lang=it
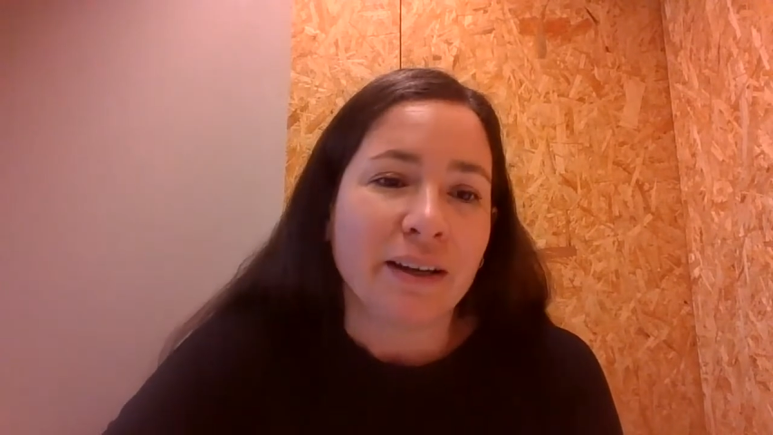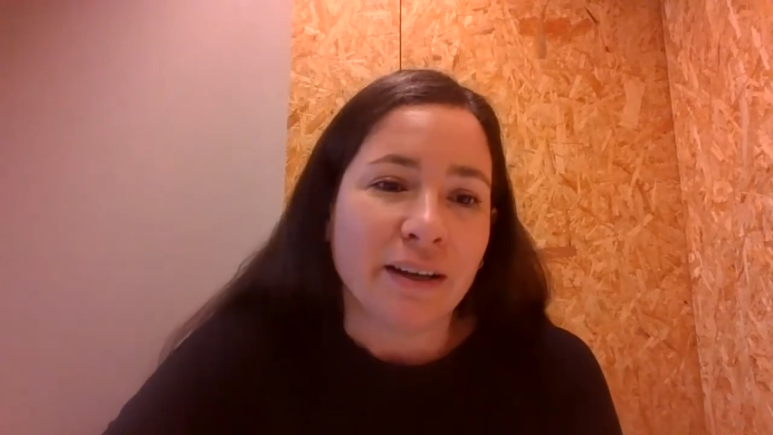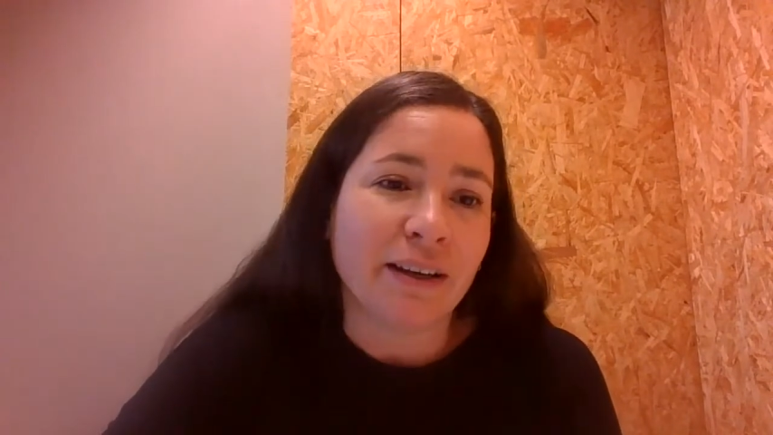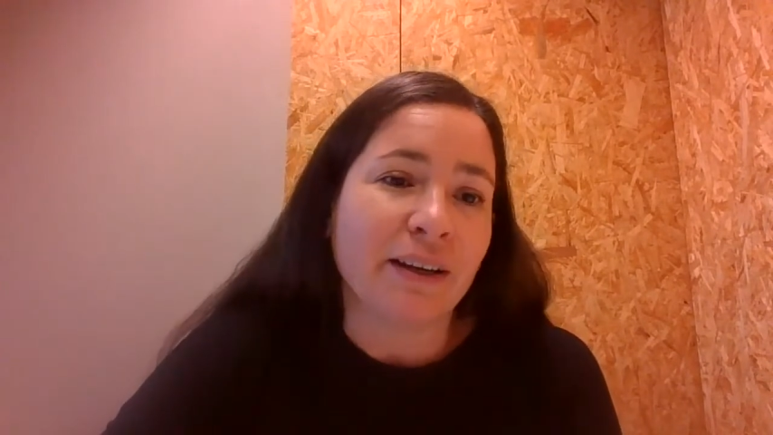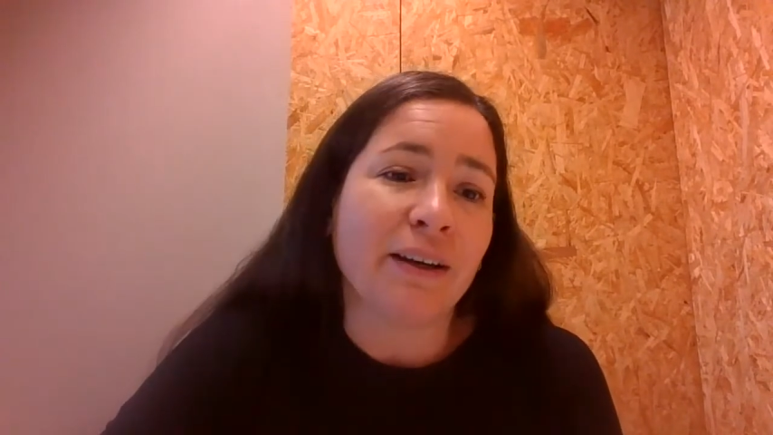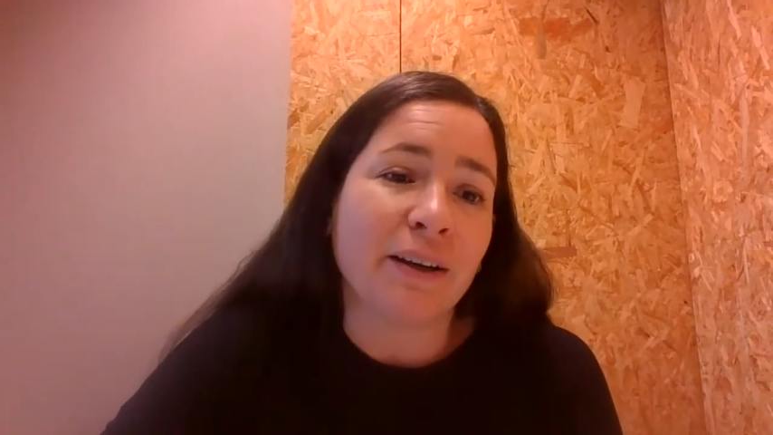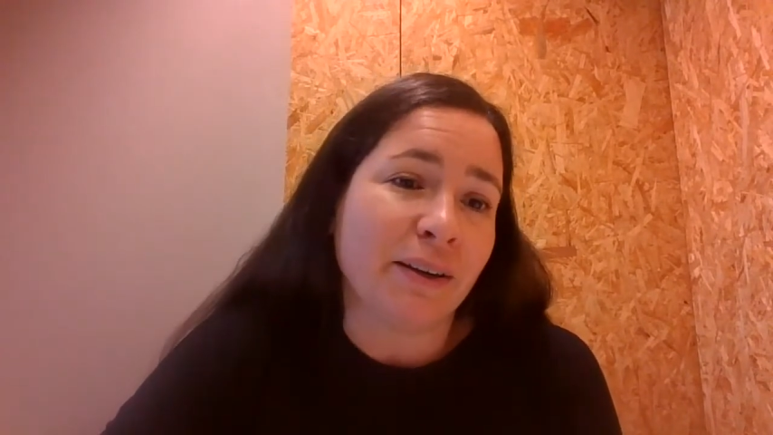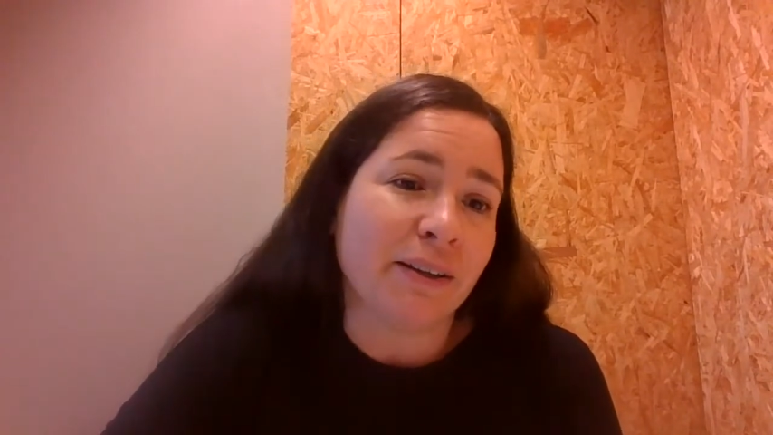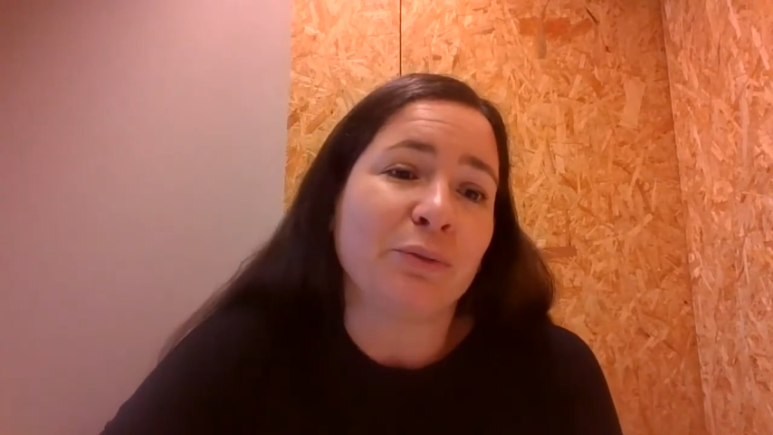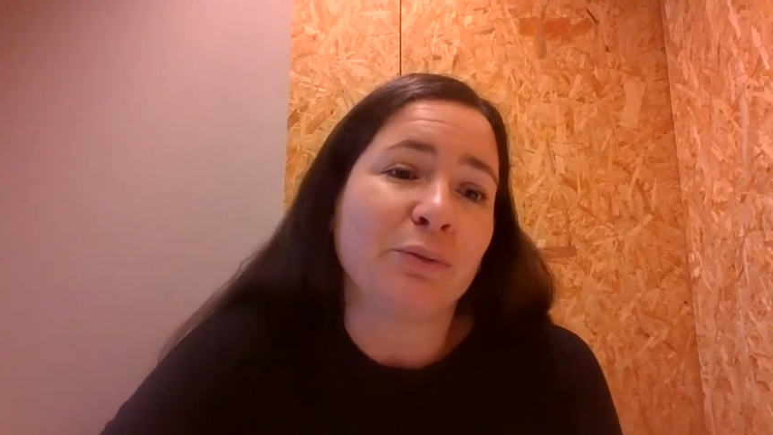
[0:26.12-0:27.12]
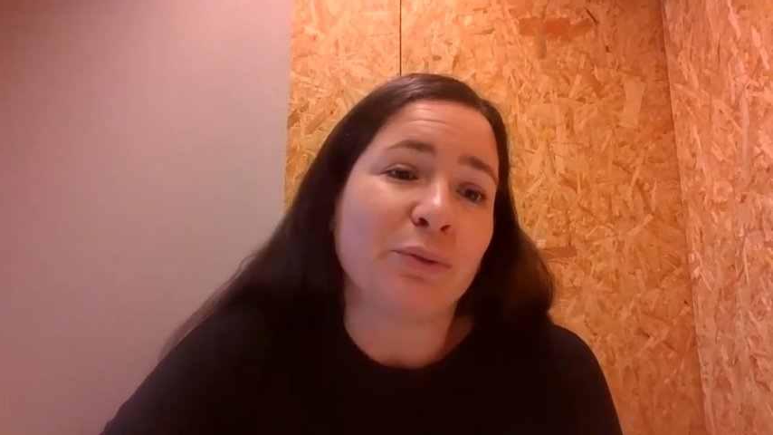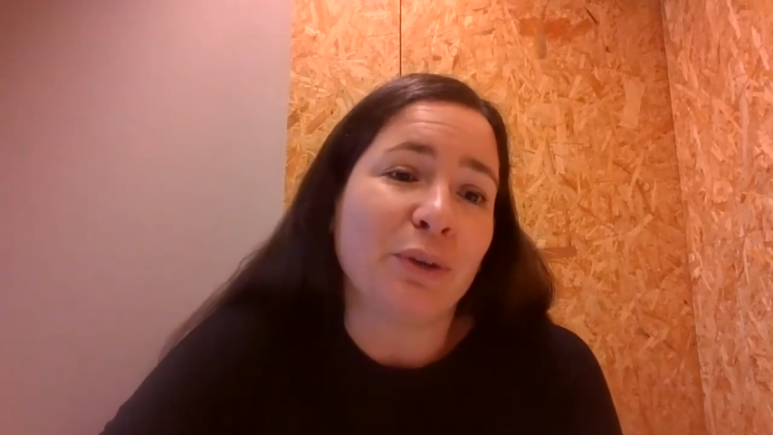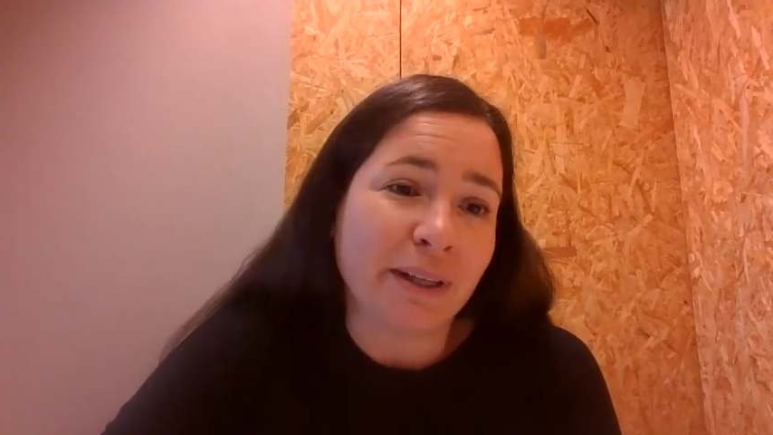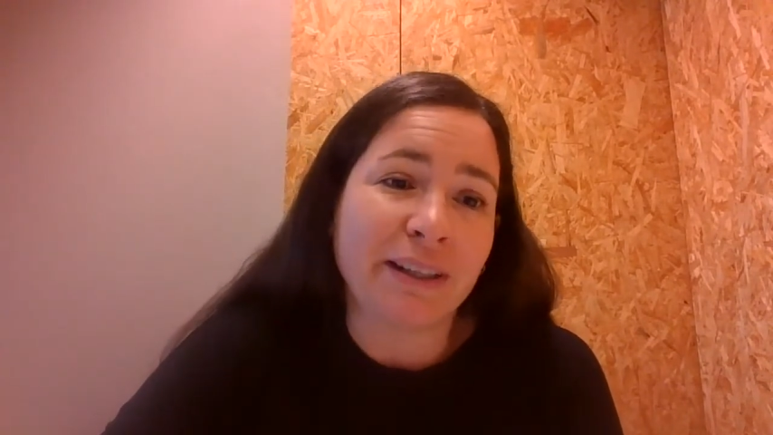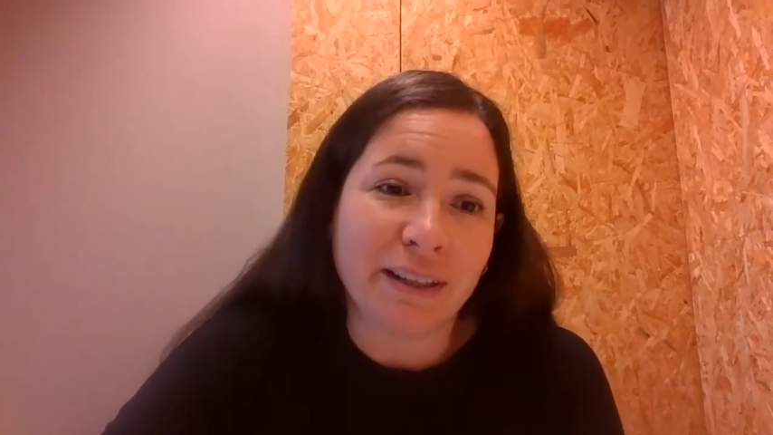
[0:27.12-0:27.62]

eh, naturalmente